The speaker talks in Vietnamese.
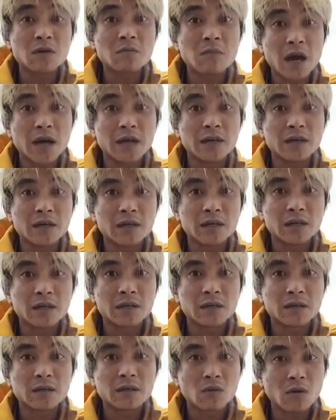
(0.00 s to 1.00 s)
lớp 7
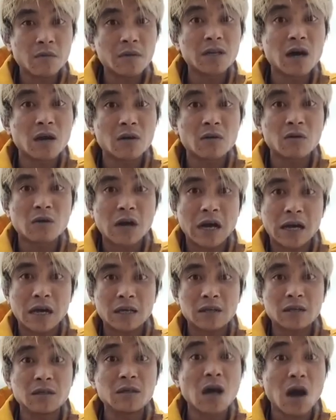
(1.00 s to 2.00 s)
nó bây giờ nó khả
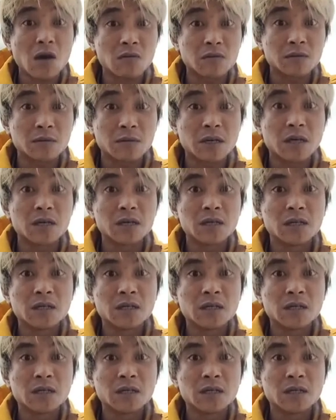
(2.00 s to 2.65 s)
năng tự học rồi mà